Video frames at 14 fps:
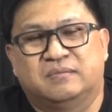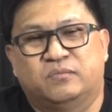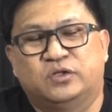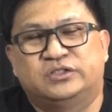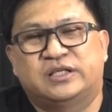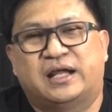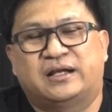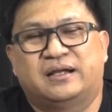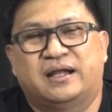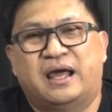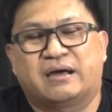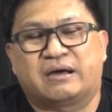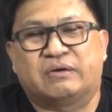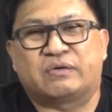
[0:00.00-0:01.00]
บริษัท
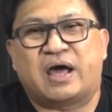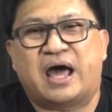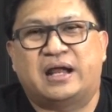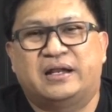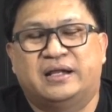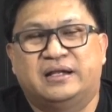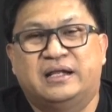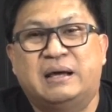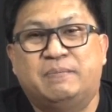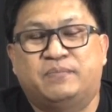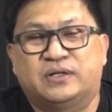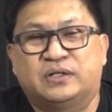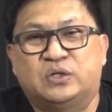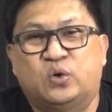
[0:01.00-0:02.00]
อัคราเนี่ยได้รับ
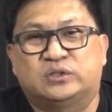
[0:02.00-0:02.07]
ประโย